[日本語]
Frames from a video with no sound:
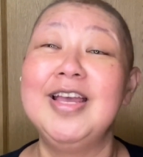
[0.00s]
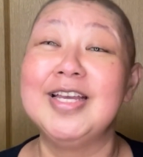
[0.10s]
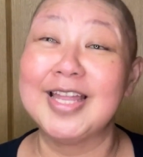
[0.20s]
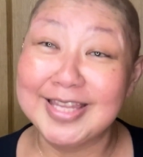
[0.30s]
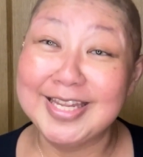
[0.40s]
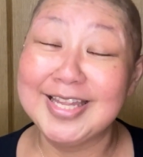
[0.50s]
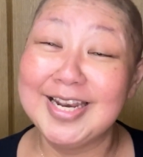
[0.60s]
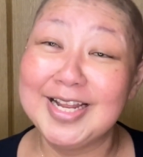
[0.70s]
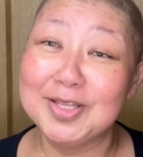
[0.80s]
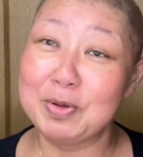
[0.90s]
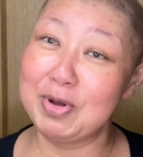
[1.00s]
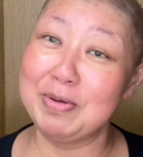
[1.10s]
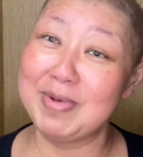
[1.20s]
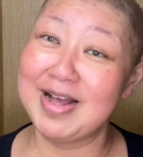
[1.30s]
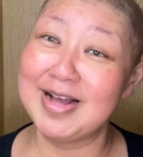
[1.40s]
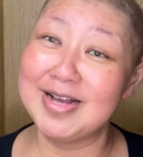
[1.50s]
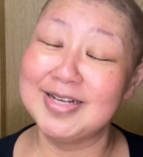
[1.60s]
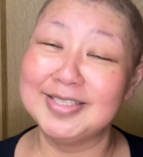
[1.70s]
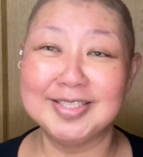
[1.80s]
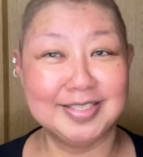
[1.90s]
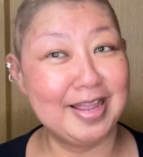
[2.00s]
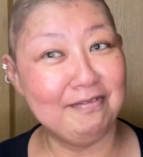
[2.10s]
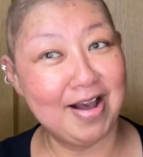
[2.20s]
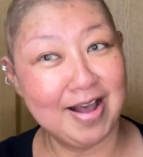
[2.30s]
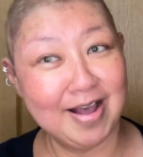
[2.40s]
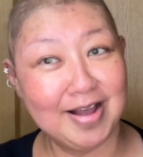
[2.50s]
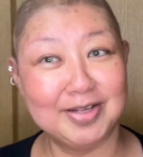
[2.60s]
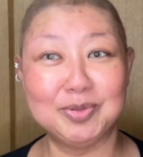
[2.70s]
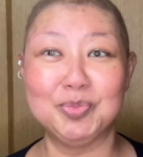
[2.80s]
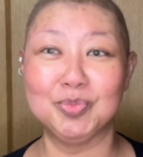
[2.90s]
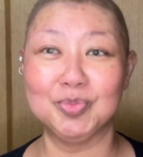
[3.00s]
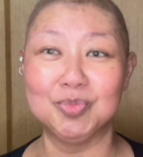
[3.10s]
やっていきたいなと思いますでは